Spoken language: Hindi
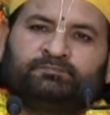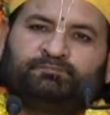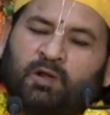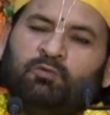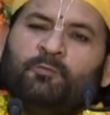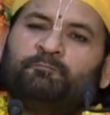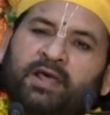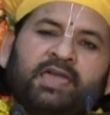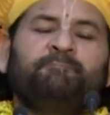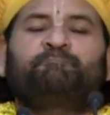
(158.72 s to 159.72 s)
प्रभु
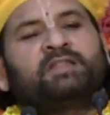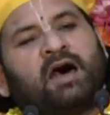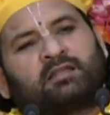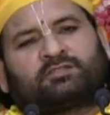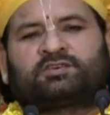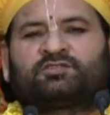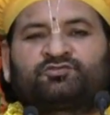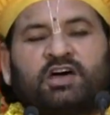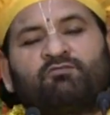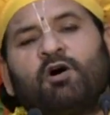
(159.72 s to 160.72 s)
प्रेम पदार्थ
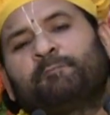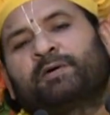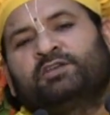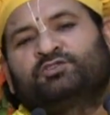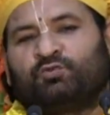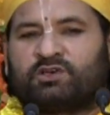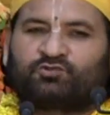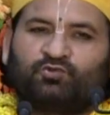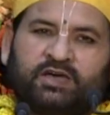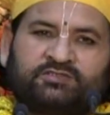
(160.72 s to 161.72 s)
सर्वोपरि जो
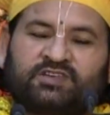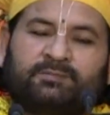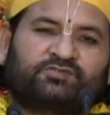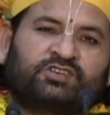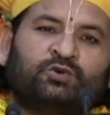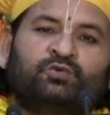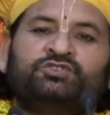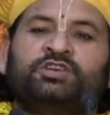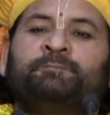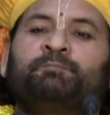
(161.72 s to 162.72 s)
वस्तु है सबसे
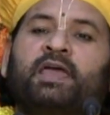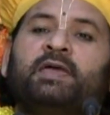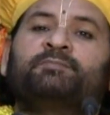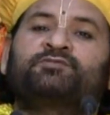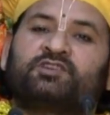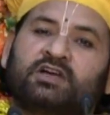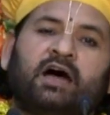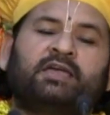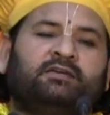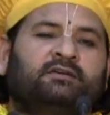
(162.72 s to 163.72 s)
ऊंची प्रेम
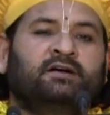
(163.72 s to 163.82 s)
सगाई